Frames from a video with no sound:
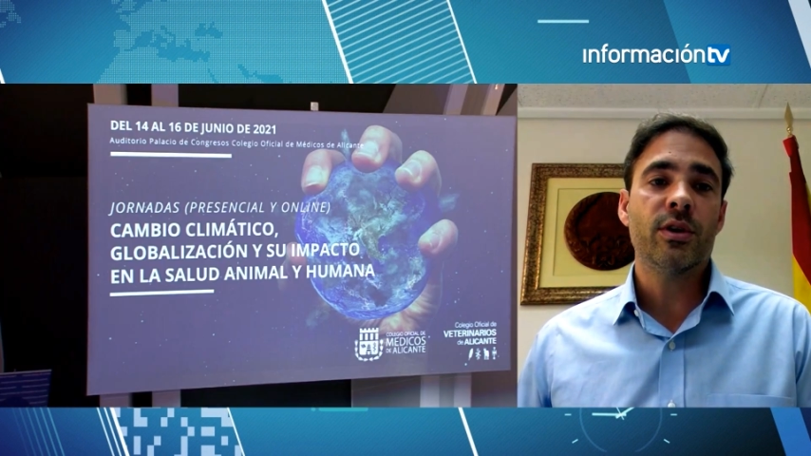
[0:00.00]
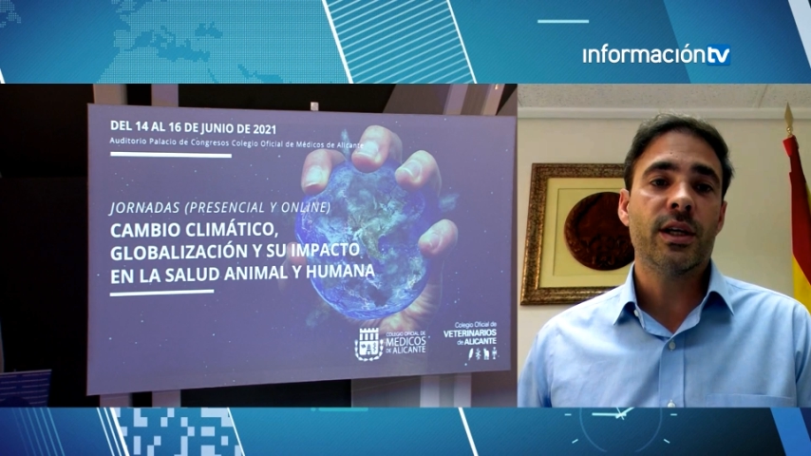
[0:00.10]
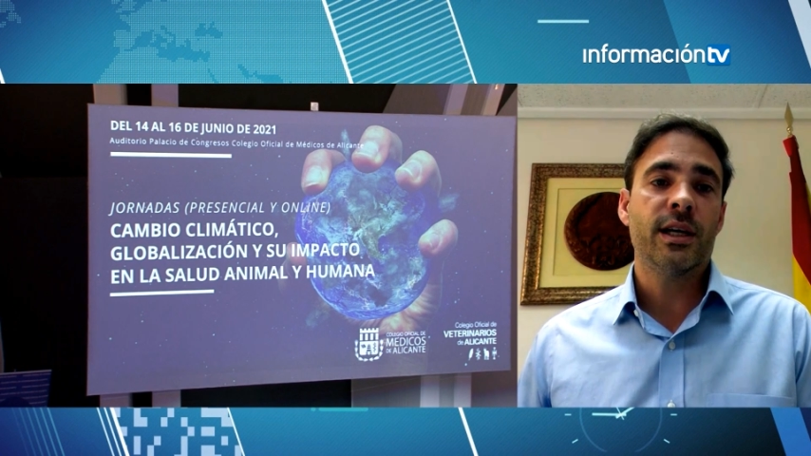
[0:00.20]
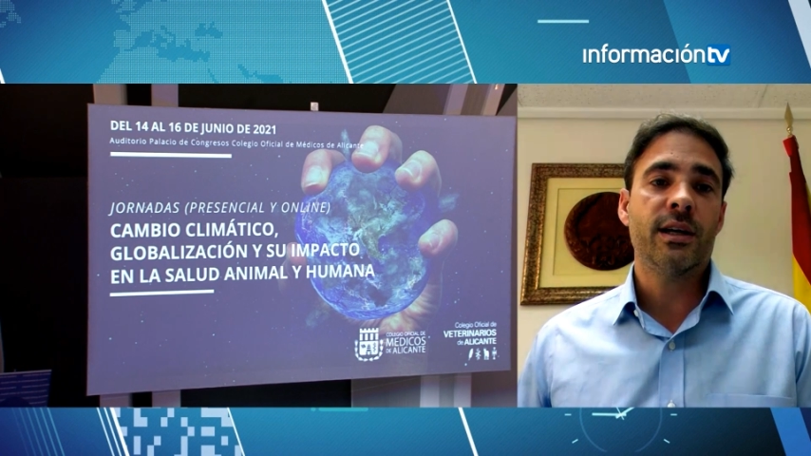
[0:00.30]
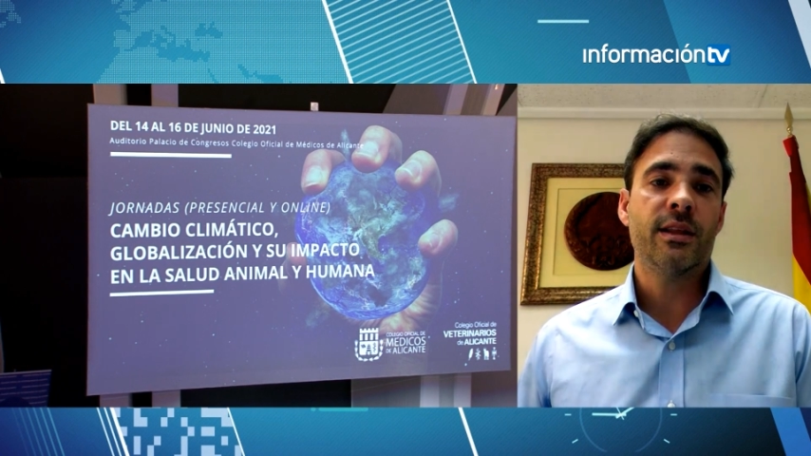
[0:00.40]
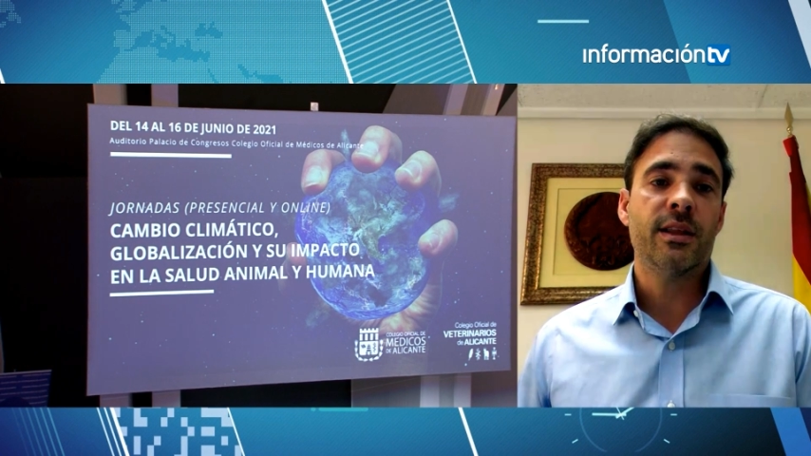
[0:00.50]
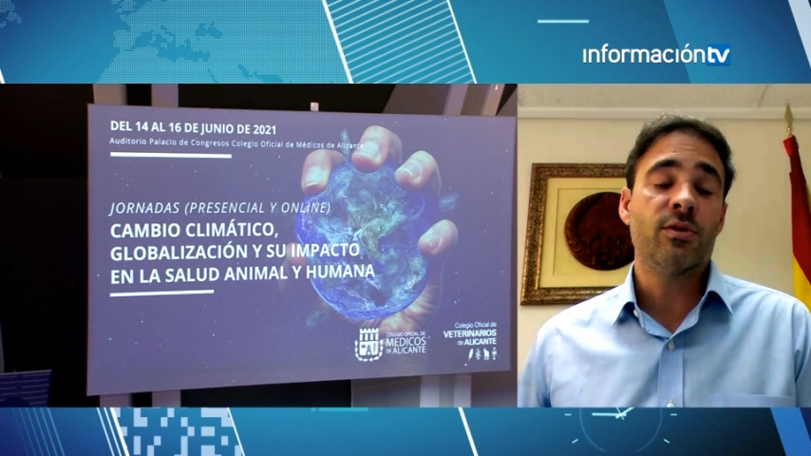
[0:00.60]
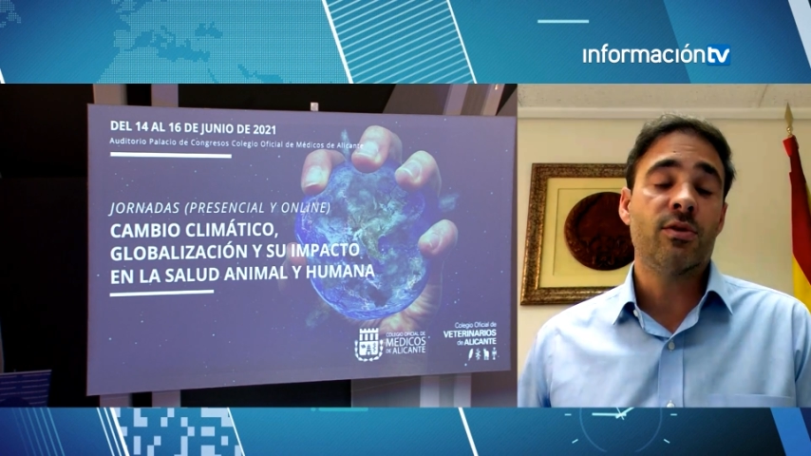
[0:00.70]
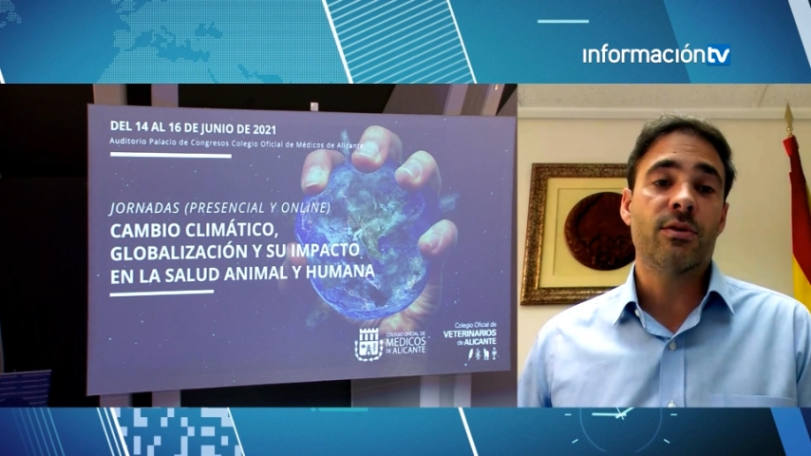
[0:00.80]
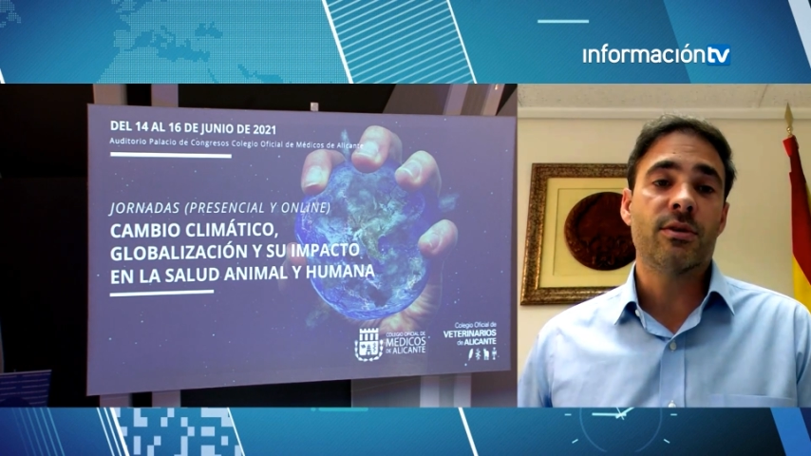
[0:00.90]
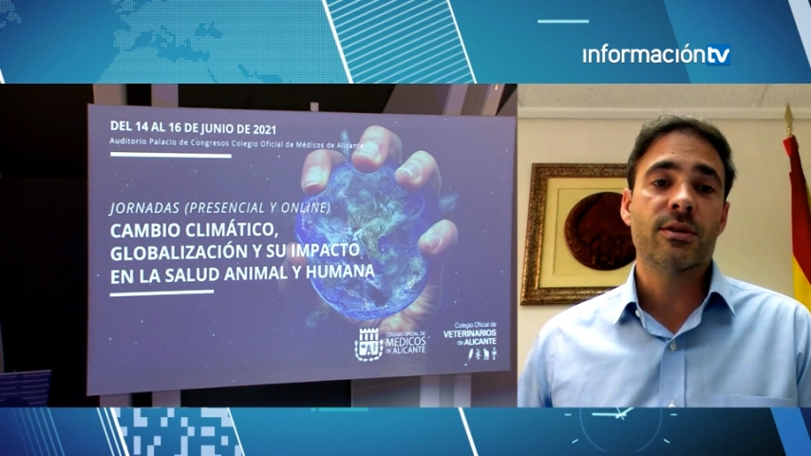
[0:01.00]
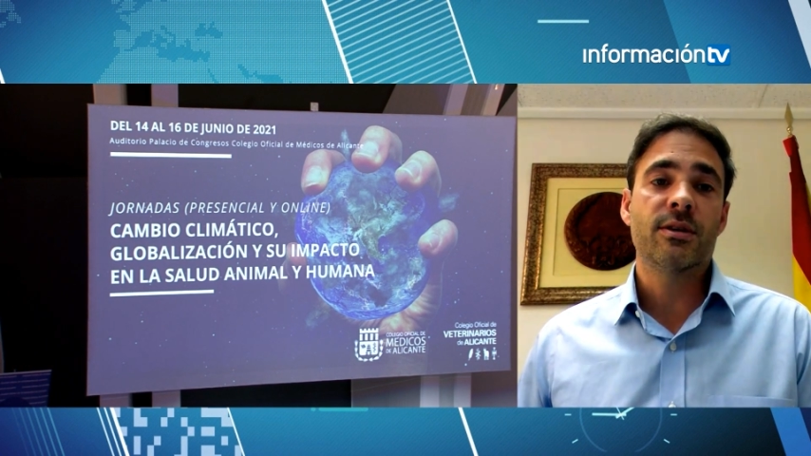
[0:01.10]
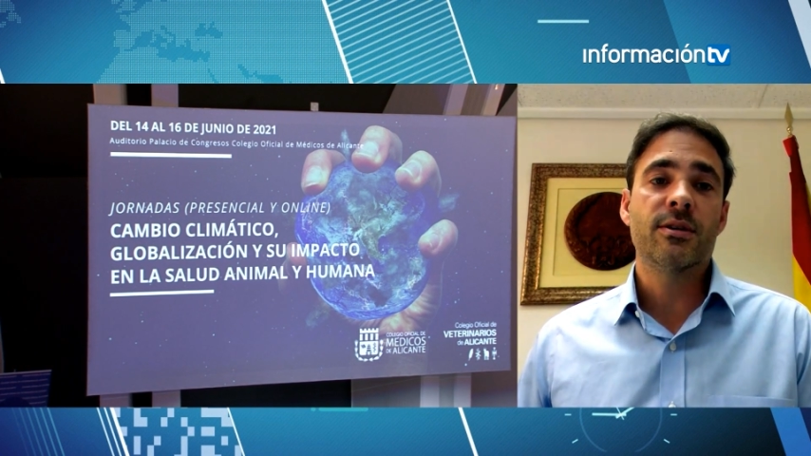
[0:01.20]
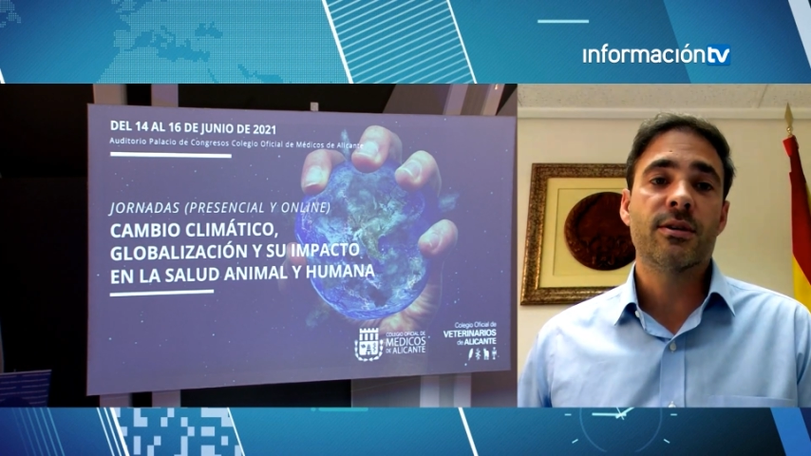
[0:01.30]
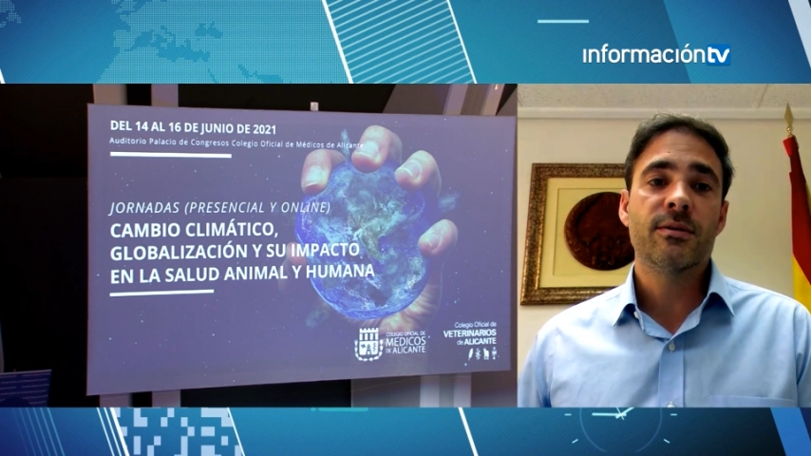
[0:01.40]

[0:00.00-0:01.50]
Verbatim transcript: de todos.